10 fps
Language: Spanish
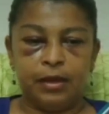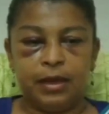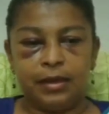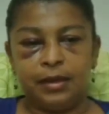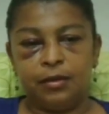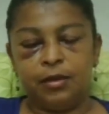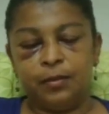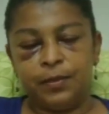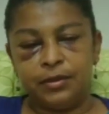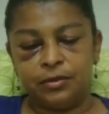el candado,
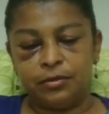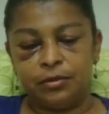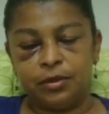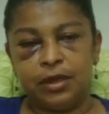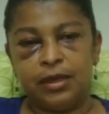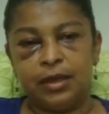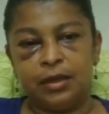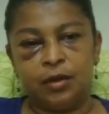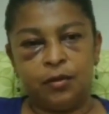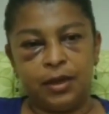él pensó que el
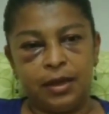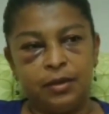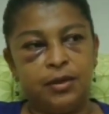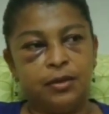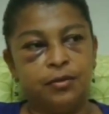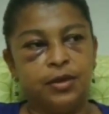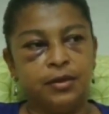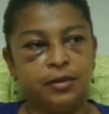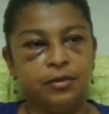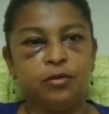candado lo había dejado en la
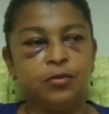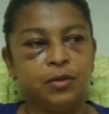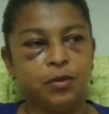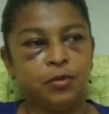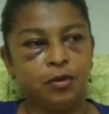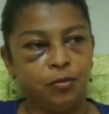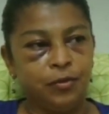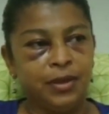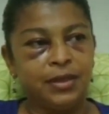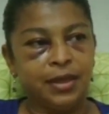argollita y yo lo mismo, pues
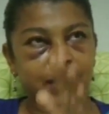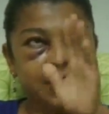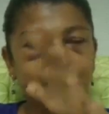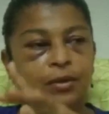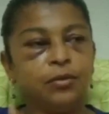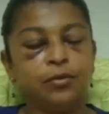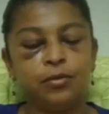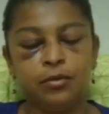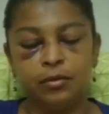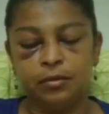como iba detrás y estaba algo
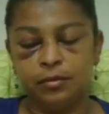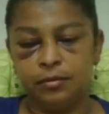oscuro,